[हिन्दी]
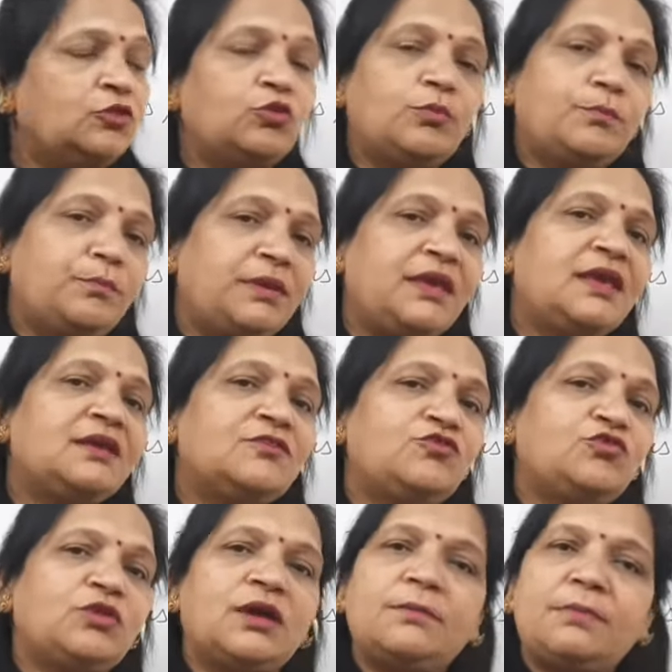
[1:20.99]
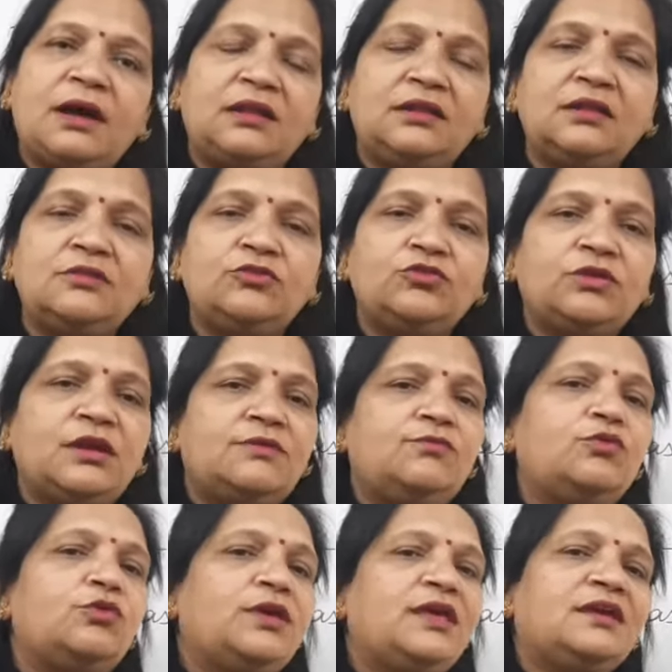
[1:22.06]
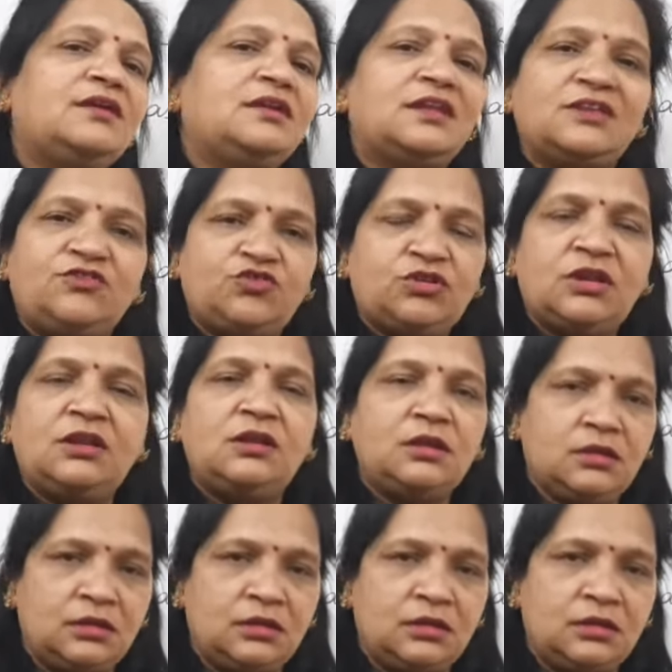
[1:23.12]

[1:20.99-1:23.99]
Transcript: तो मेघ जो है बादल जो है वो एक नेचुरल